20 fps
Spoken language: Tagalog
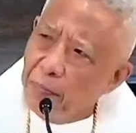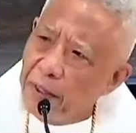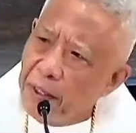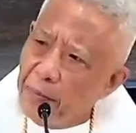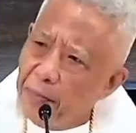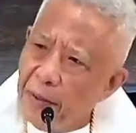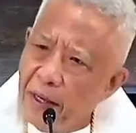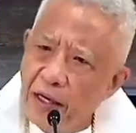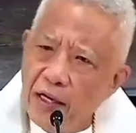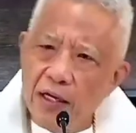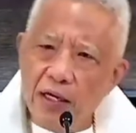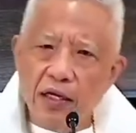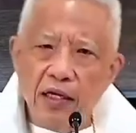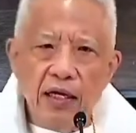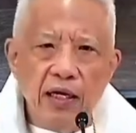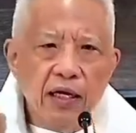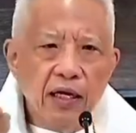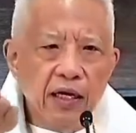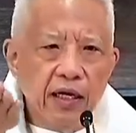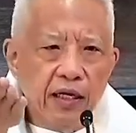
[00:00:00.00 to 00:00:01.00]

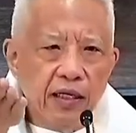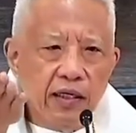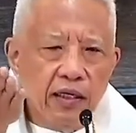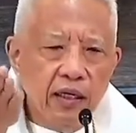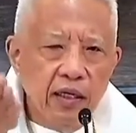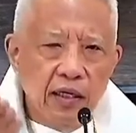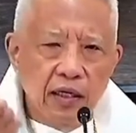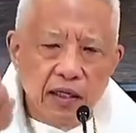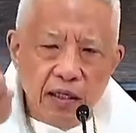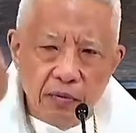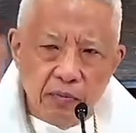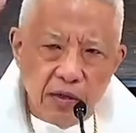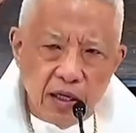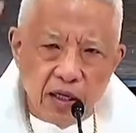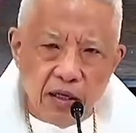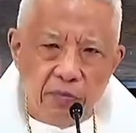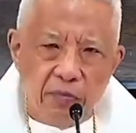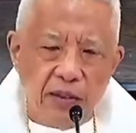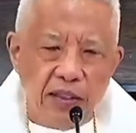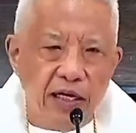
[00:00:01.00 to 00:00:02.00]
pinapahalagahan ng
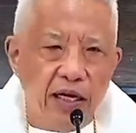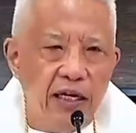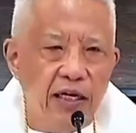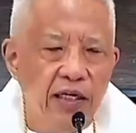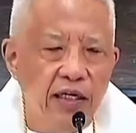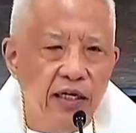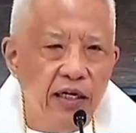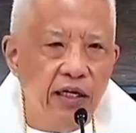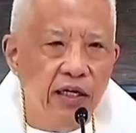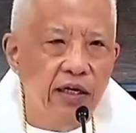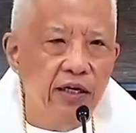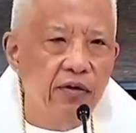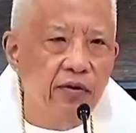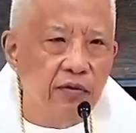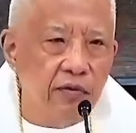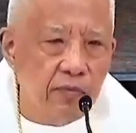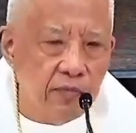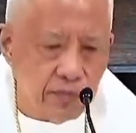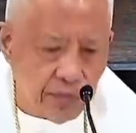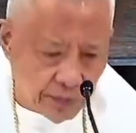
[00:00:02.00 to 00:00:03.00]
mga kabataan
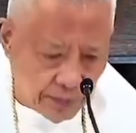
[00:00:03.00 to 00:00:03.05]
ngayon?